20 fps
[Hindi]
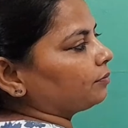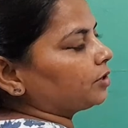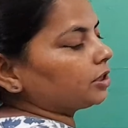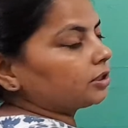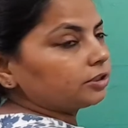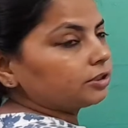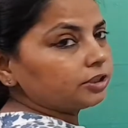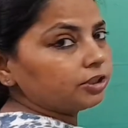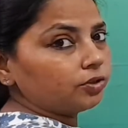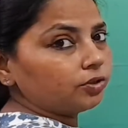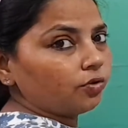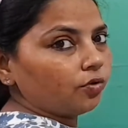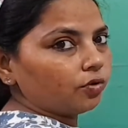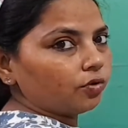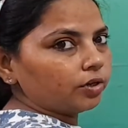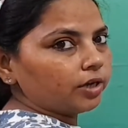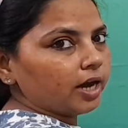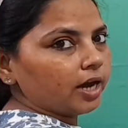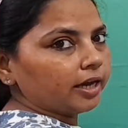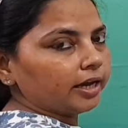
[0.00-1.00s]
दक्षिण
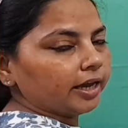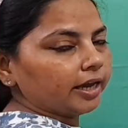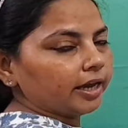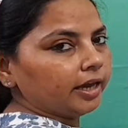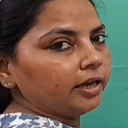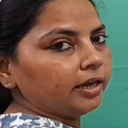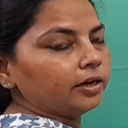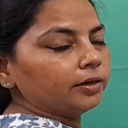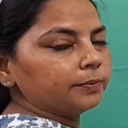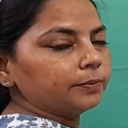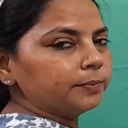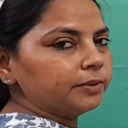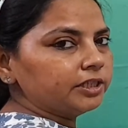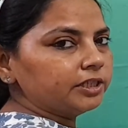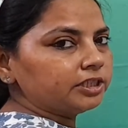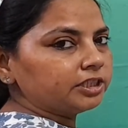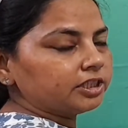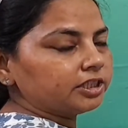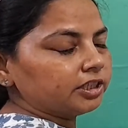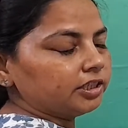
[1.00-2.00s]
कोरिया के
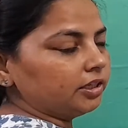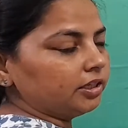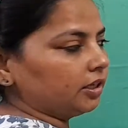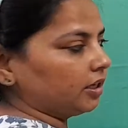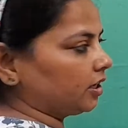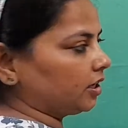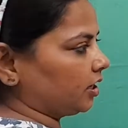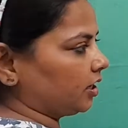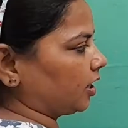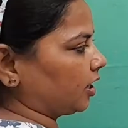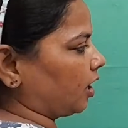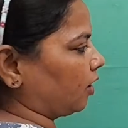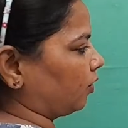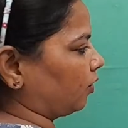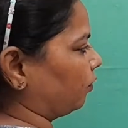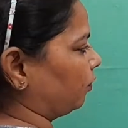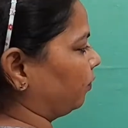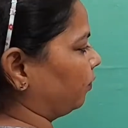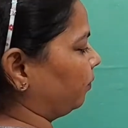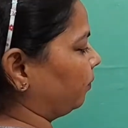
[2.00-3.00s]
बीच की रेखा को